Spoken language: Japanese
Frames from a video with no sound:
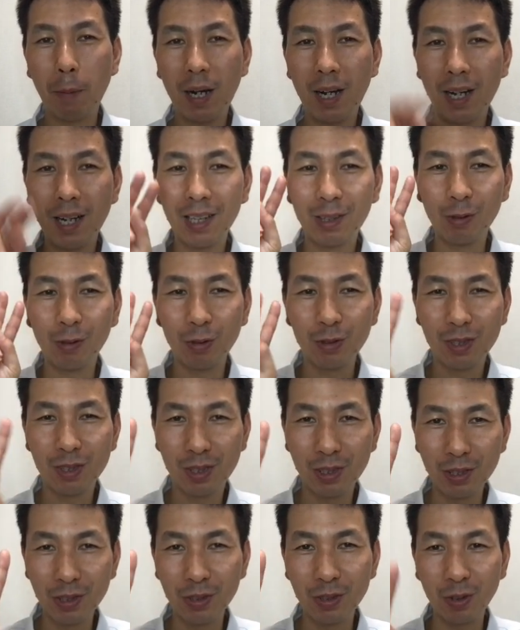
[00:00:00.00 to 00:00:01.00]
パート
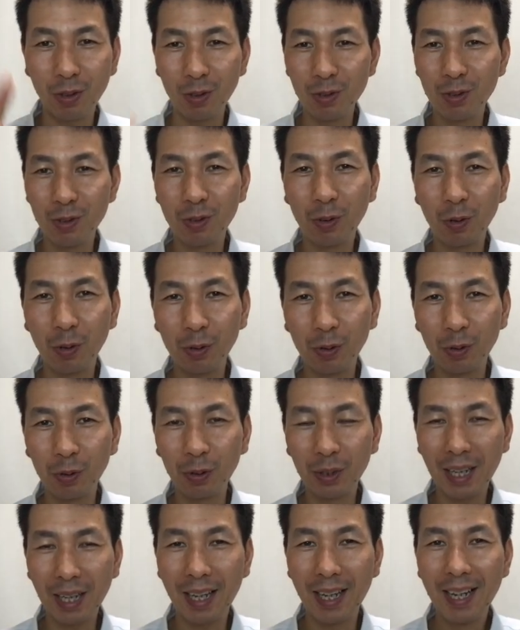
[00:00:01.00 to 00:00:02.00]
2というこ
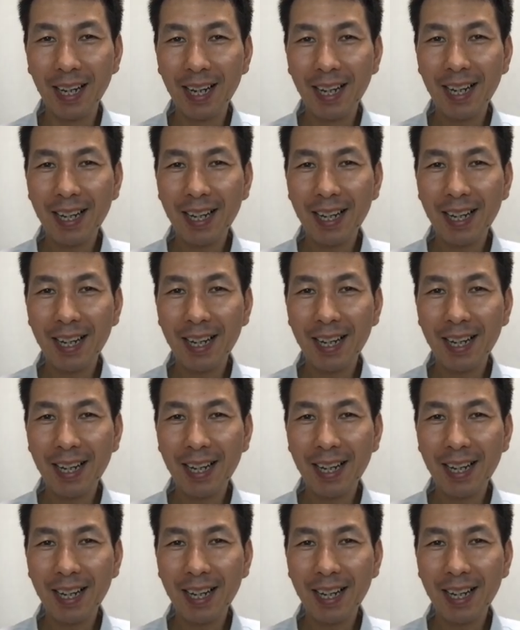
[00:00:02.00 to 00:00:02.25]
とで、